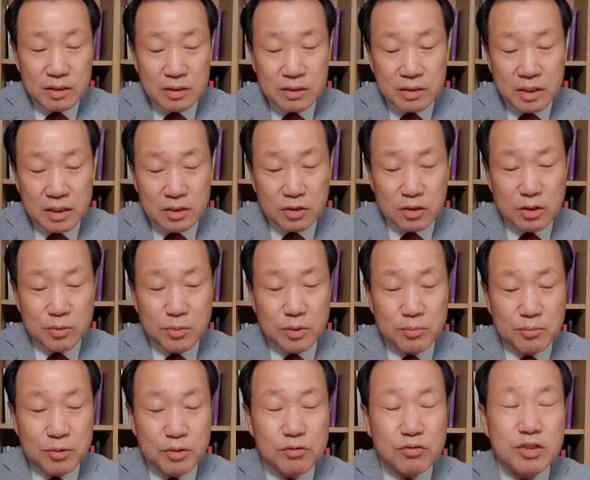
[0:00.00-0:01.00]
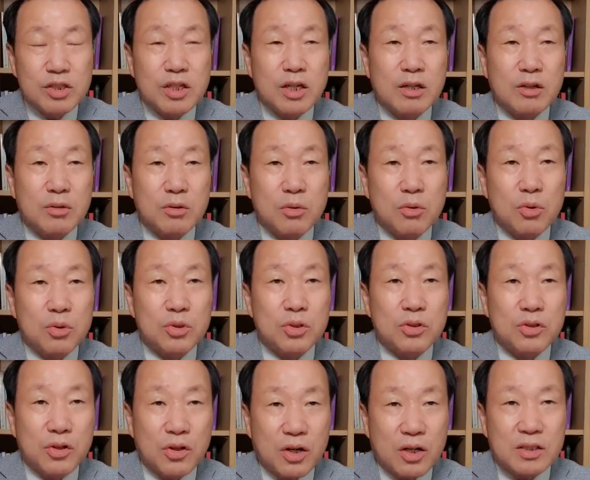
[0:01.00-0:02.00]
자정이면 미국 시간으로
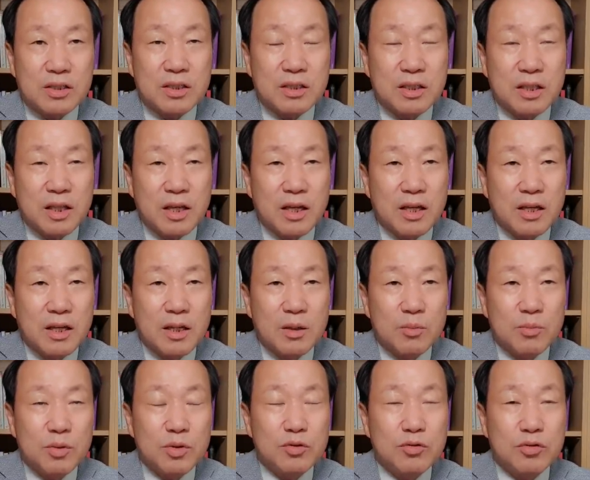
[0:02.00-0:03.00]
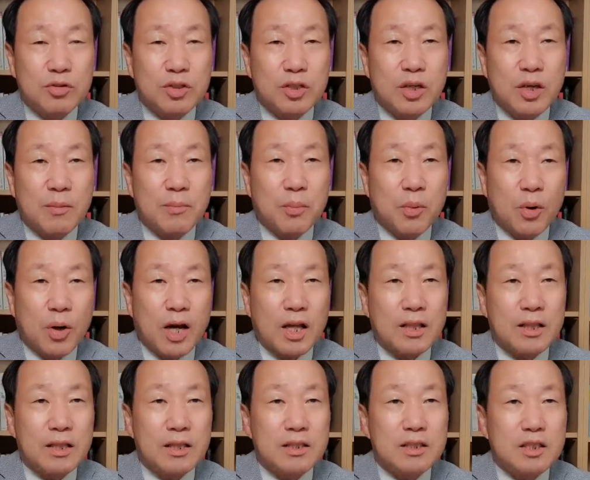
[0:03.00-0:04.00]
오전 11시인데 미국 측에
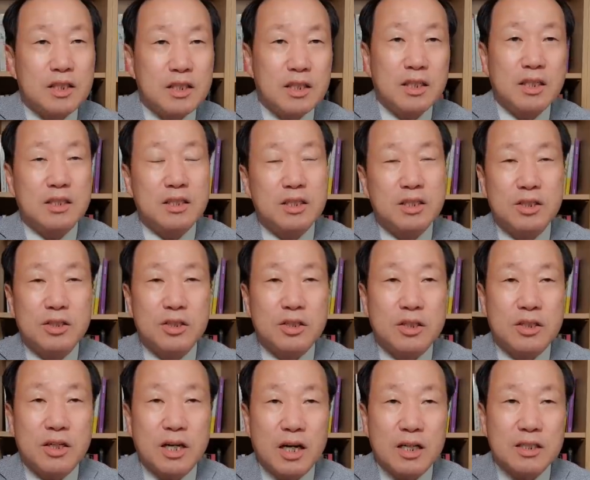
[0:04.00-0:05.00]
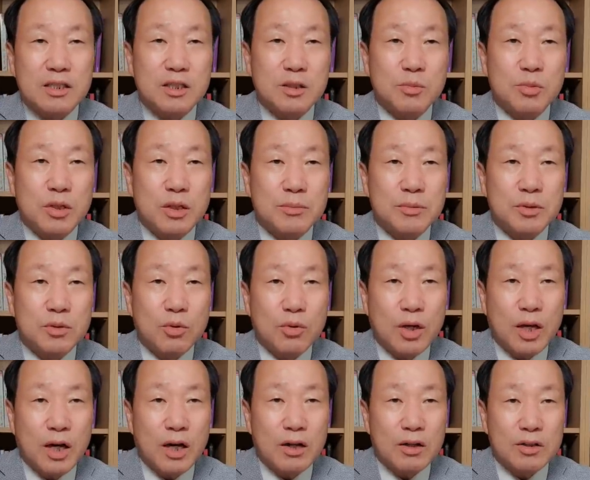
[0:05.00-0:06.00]
보란 듯이 신형 ICBM을
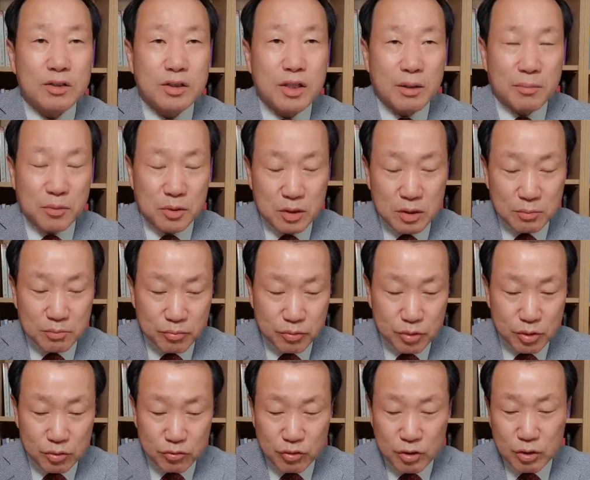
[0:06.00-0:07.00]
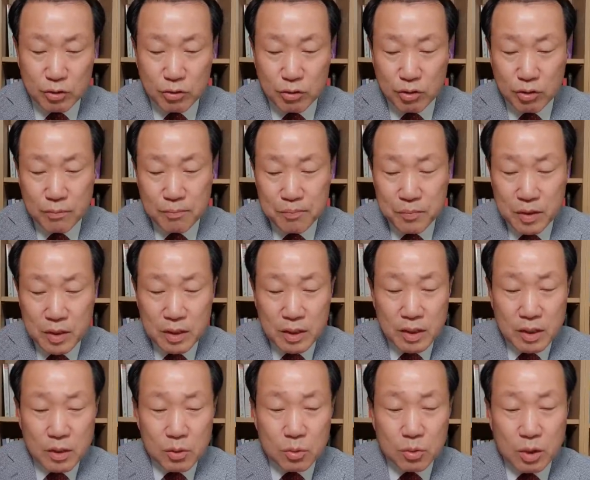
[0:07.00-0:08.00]
공개한 것이다. 뭐 이런 분석도 있고
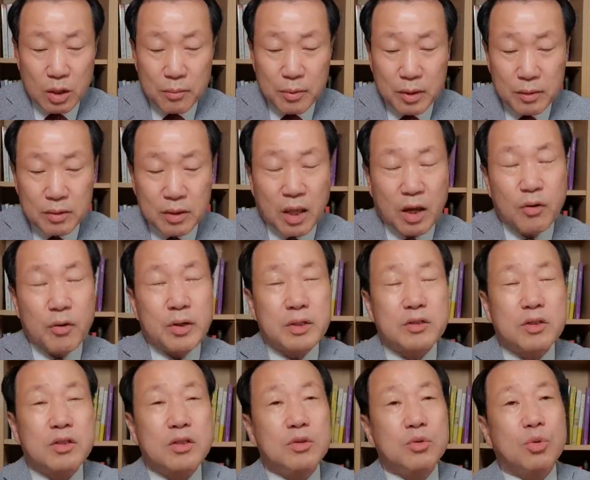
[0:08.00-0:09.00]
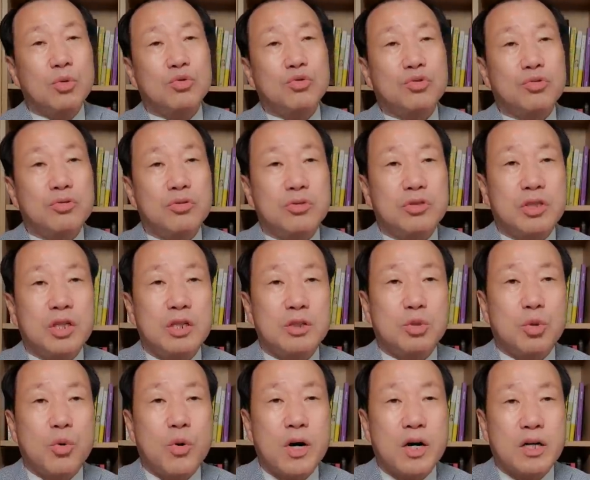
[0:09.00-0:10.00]
그 다음에 대외적인 노출을
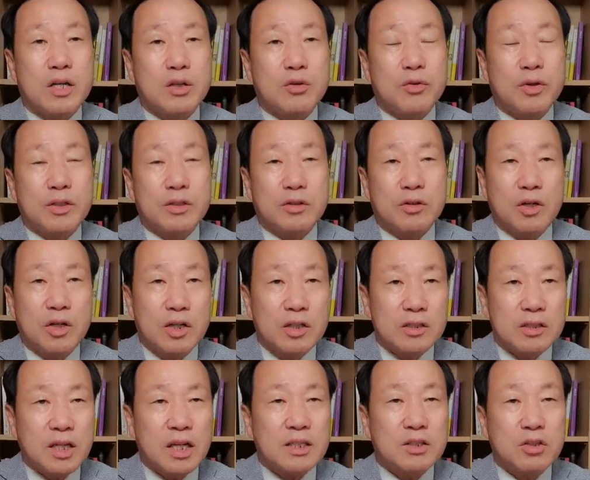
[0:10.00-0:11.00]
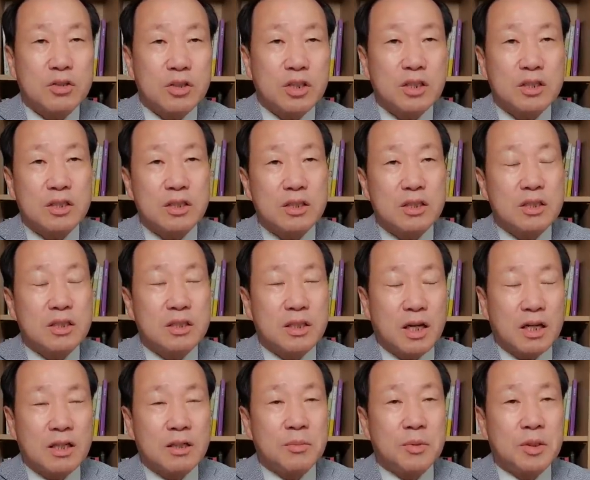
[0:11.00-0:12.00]
최소화하기 위해서 사전이든
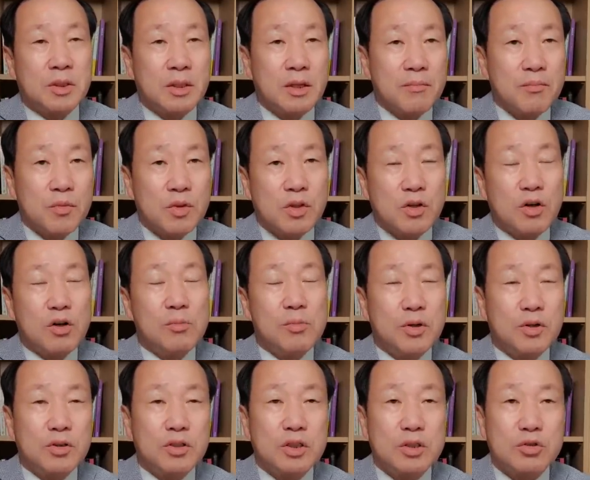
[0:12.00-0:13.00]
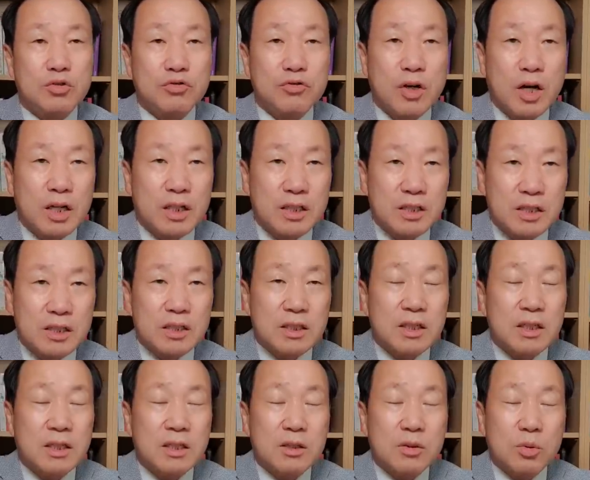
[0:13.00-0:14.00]
아니면 열병식 중간이든
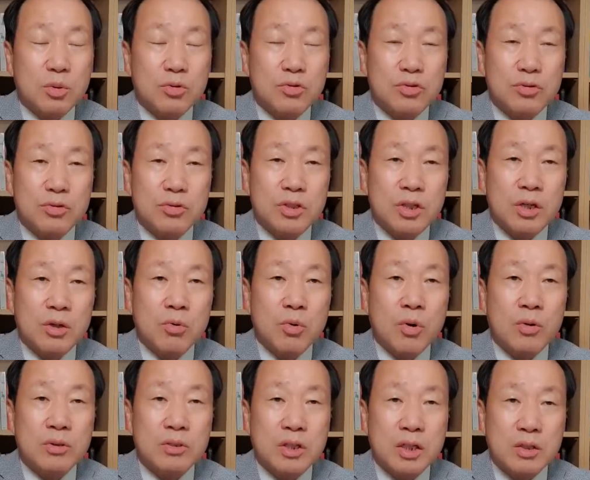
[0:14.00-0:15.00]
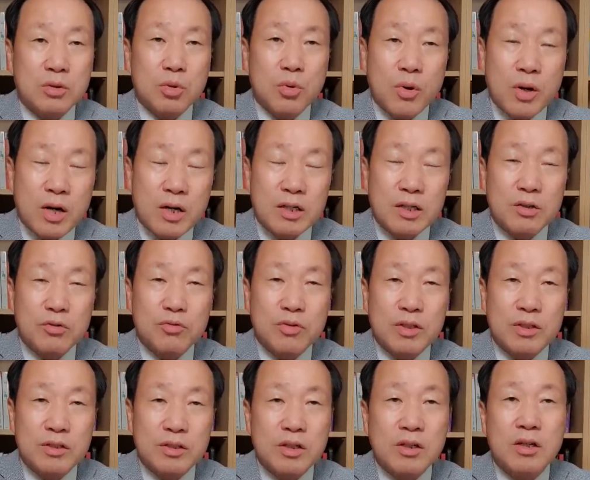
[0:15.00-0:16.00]
노출을 최고, 최소화하기
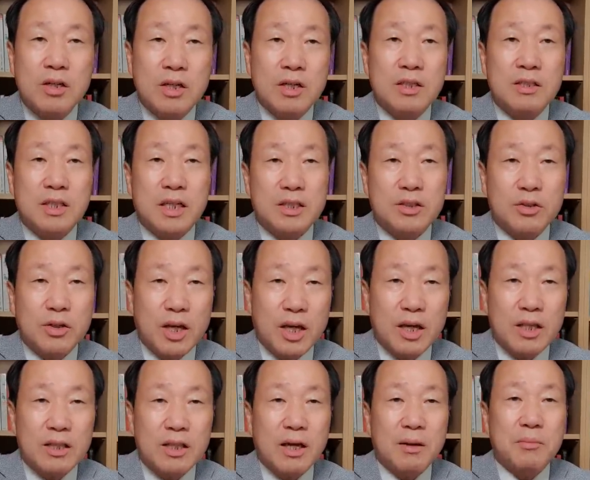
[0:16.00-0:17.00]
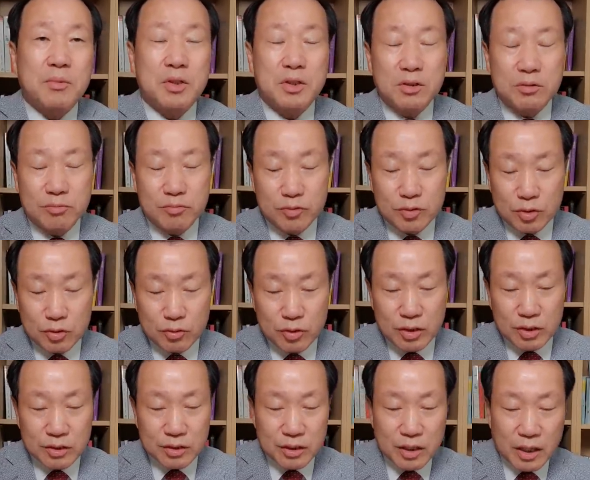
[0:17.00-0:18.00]
위해서 자정에했다뭐 이런 분석도
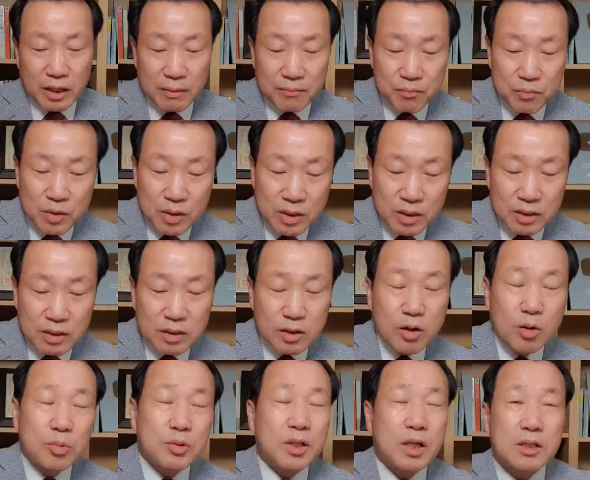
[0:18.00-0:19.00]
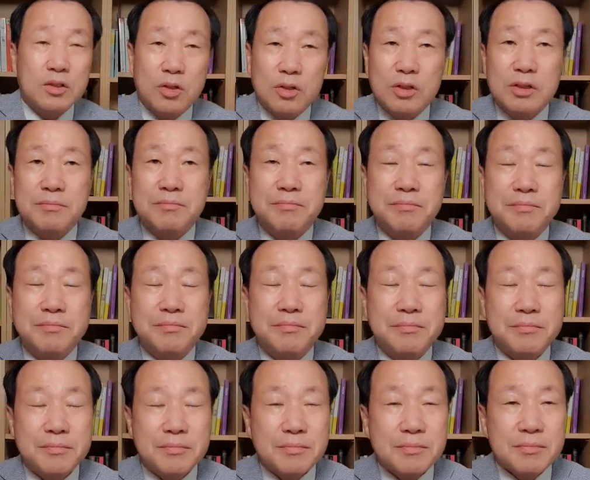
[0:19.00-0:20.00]
있는데 그거보다 저는
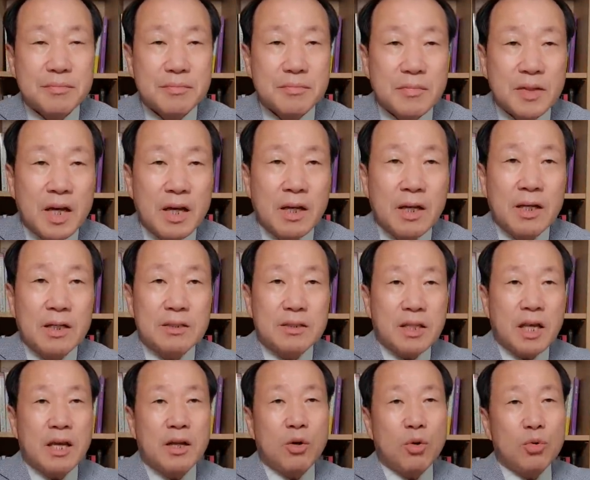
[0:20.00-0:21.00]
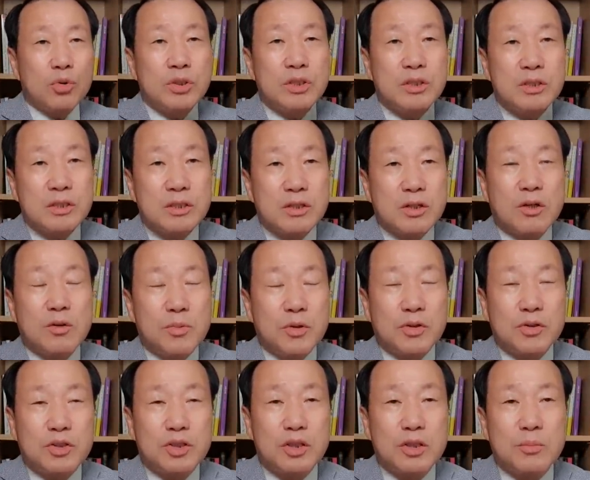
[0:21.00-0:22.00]
새로운
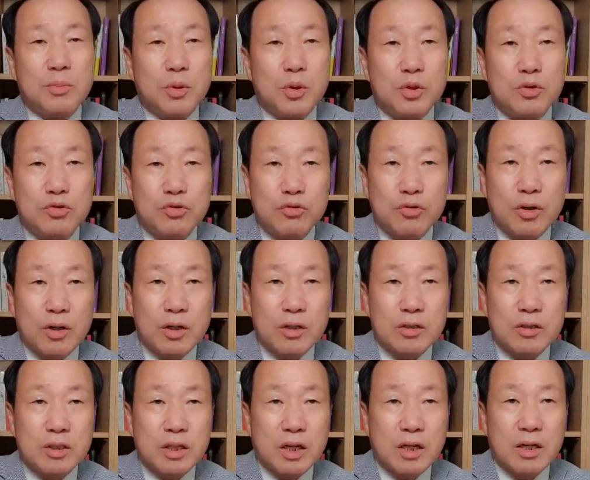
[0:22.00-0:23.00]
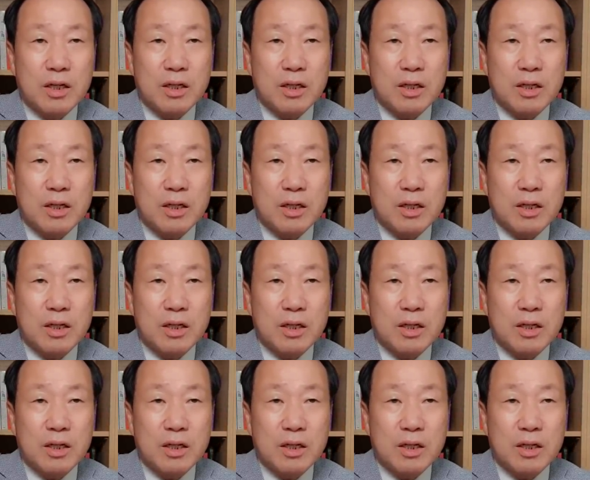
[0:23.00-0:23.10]
열병식을 보여주기 위한 것이다.